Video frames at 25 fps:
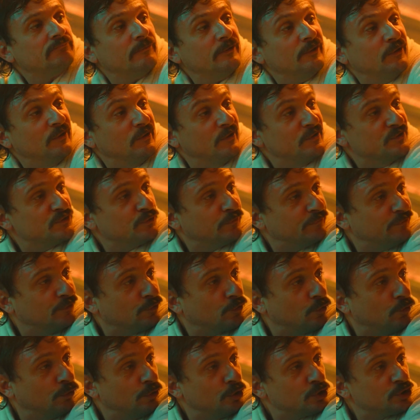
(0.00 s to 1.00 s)
Weil du dir so viel
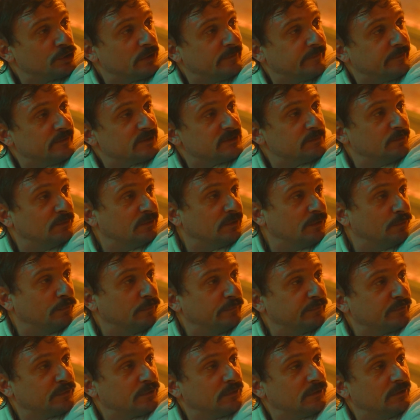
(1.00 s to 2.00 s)
Kohle scheffelst mit deinen
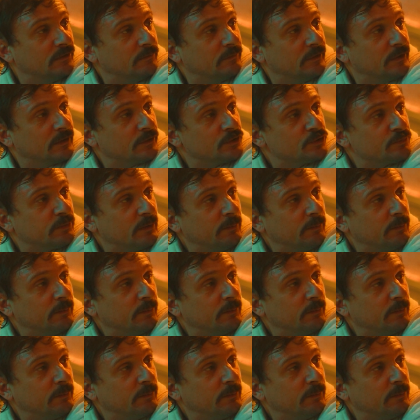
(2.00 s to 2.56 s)
Auftritten im Irish